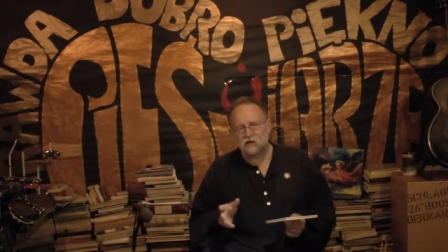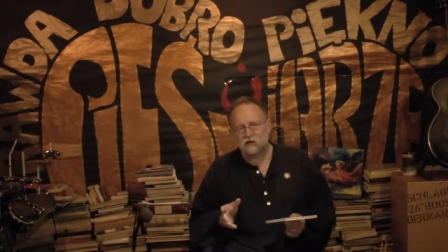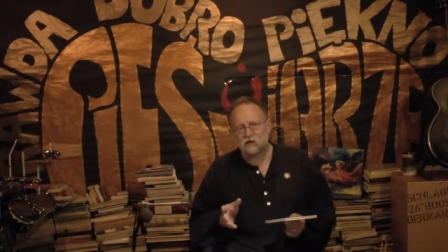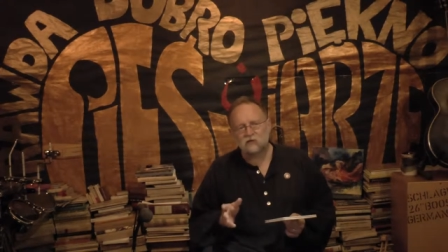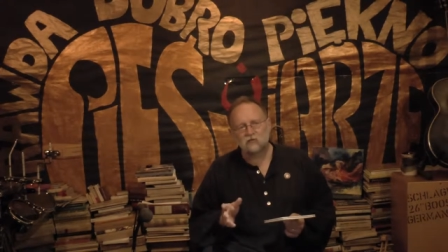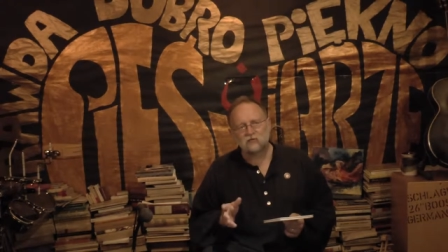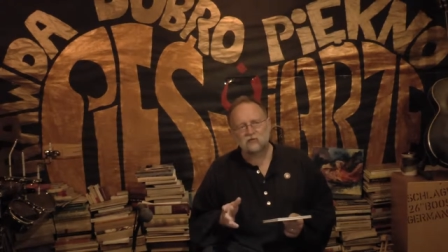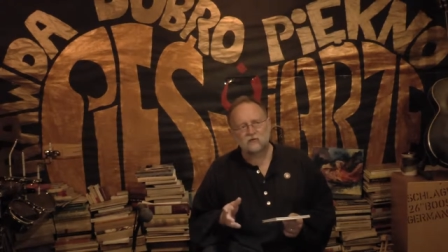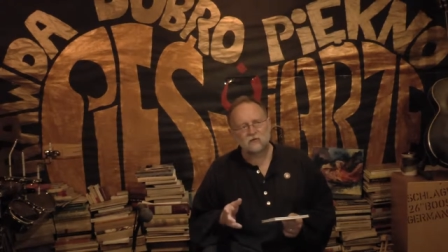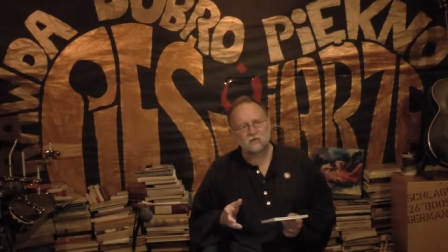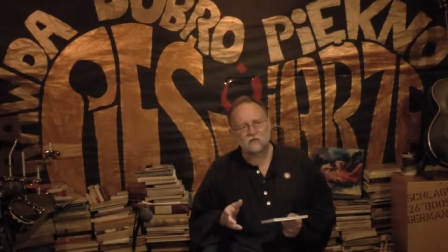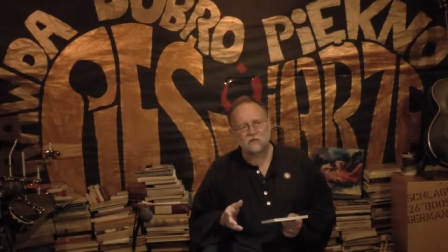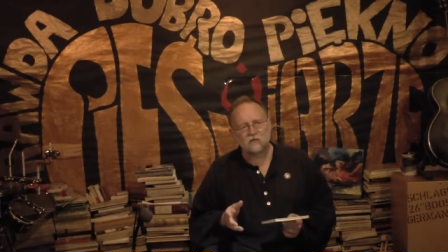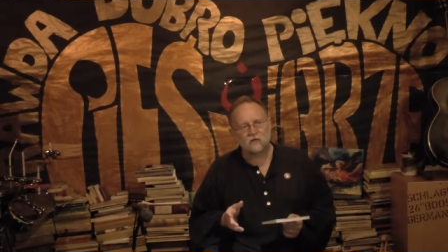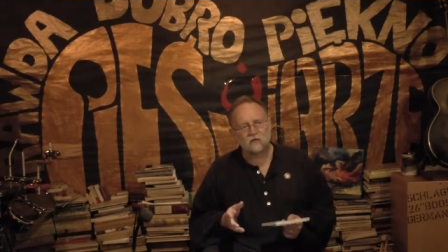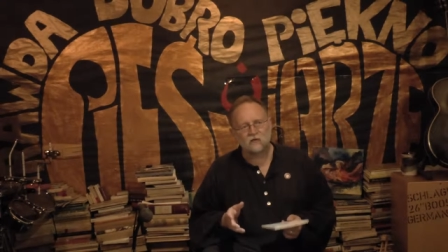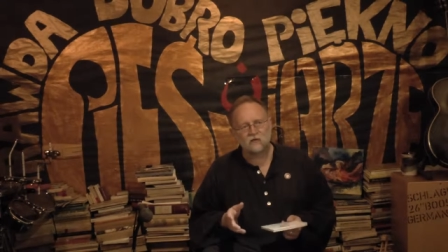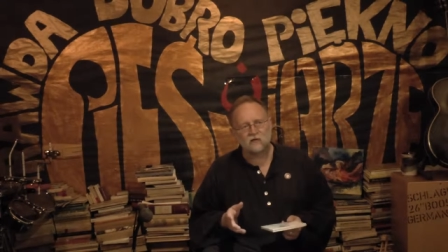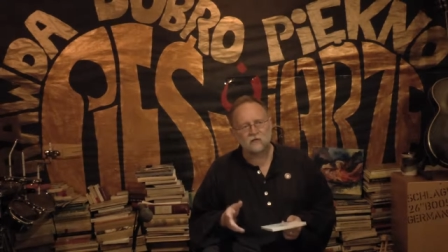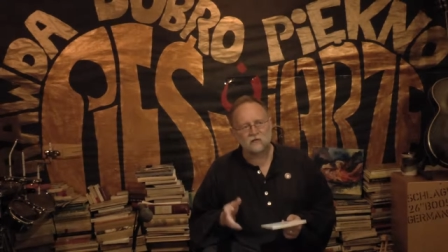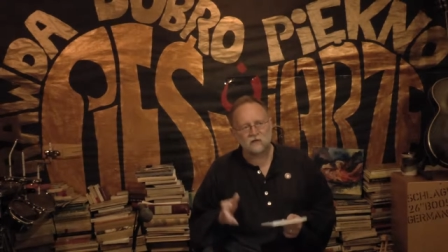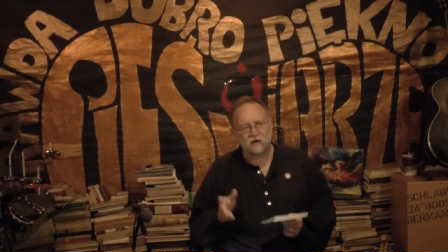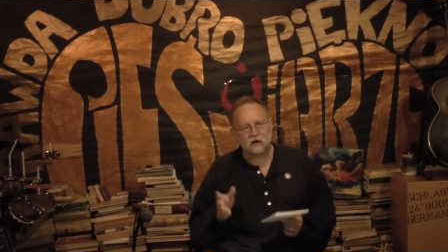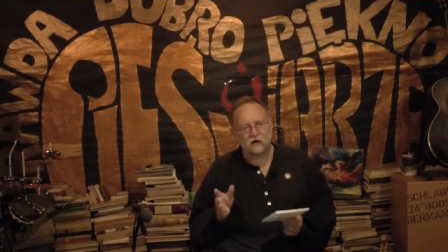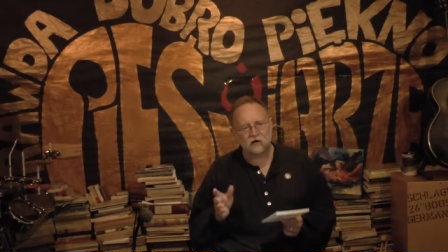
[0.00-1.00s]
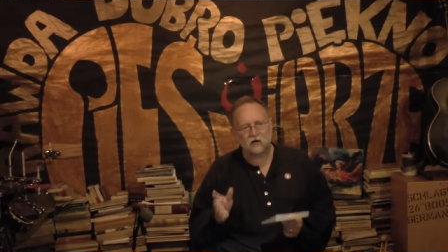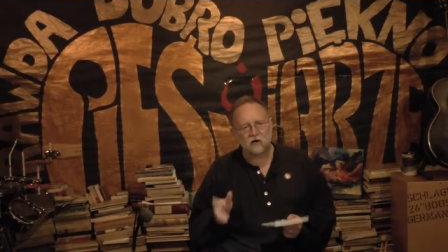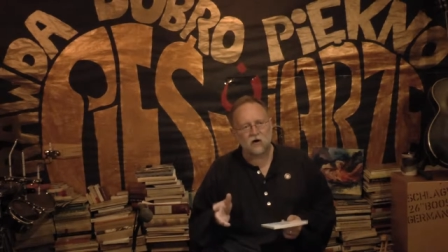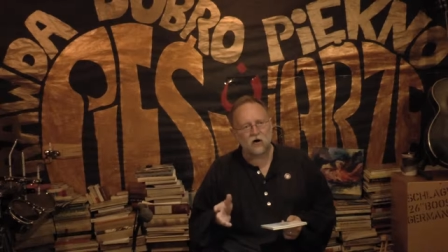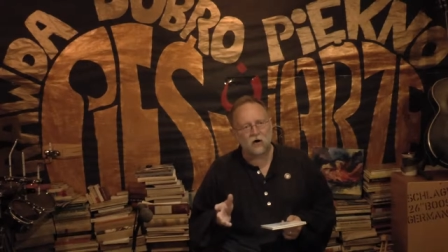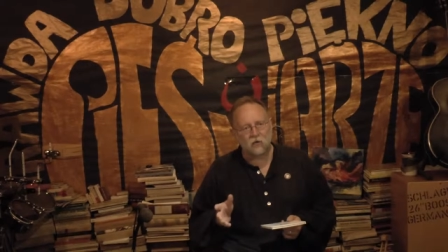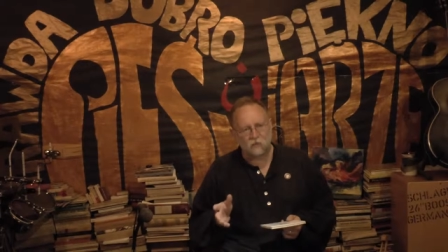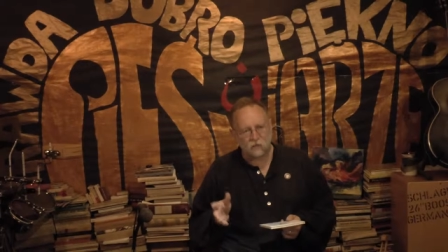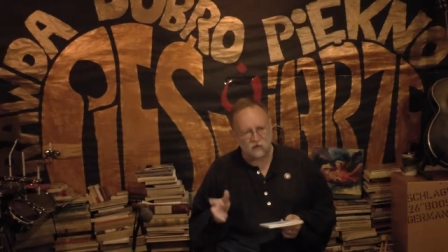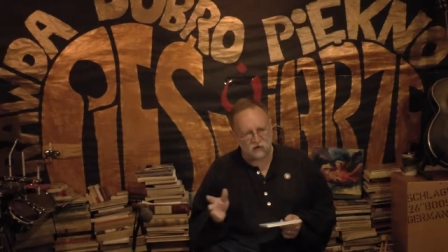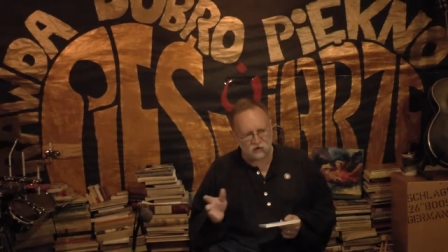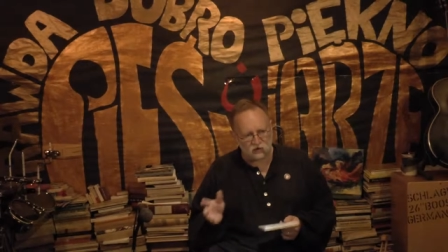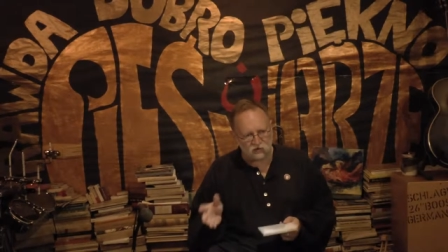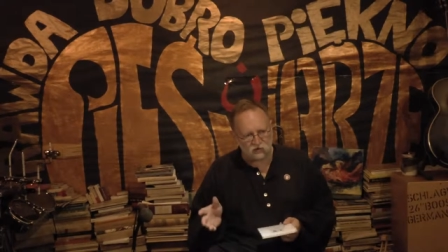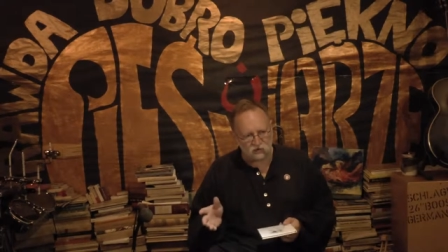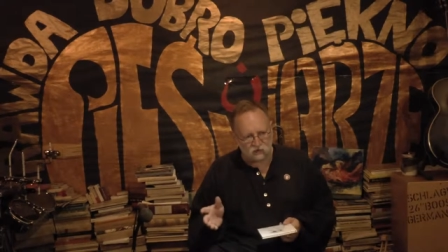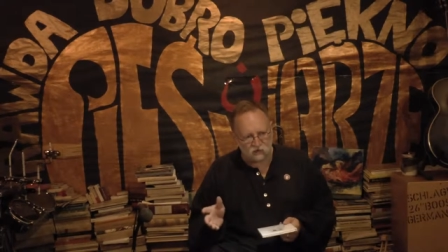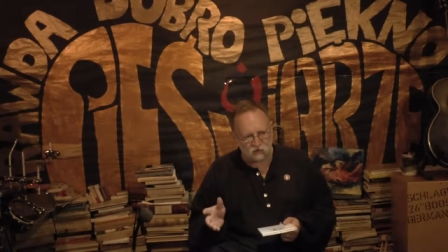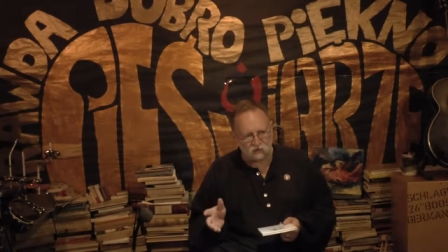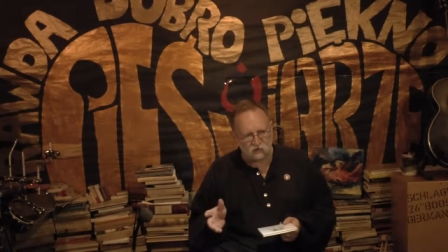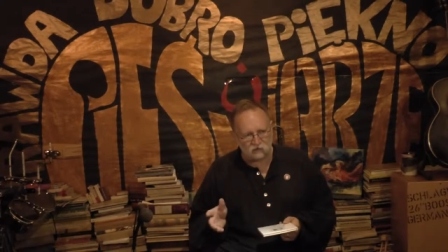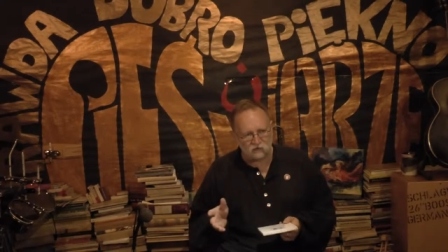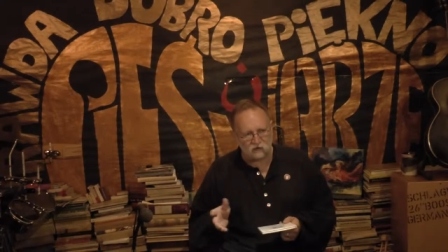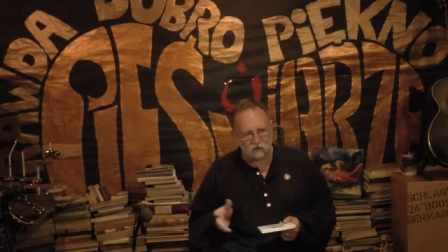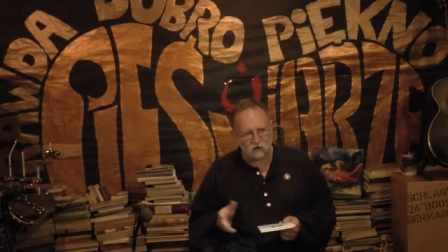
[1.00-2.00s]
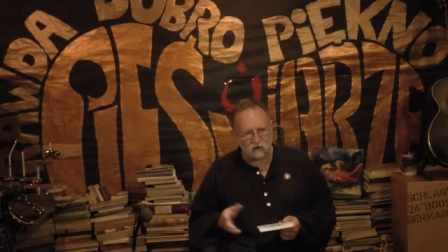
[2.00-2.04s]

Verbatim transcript: Niektórzy mówią o nim jako o opryszku,